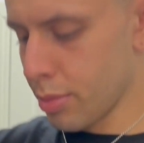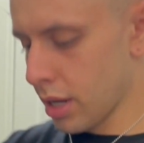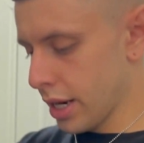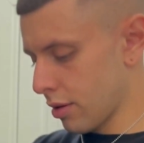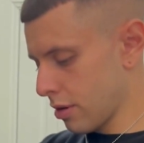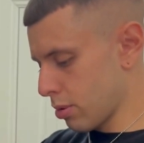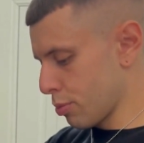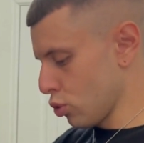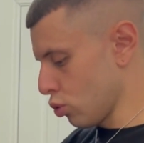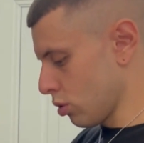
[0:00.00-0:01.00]
parlare. La felpa
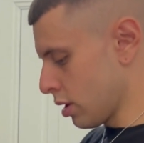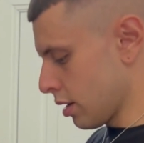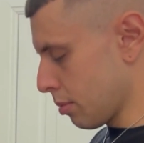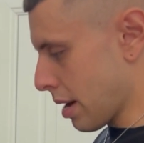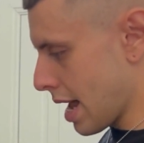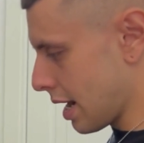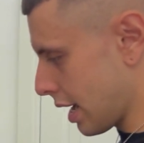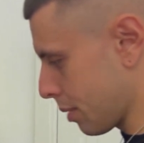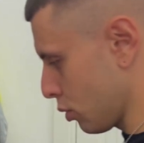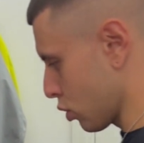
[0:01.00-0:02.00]
più bella e più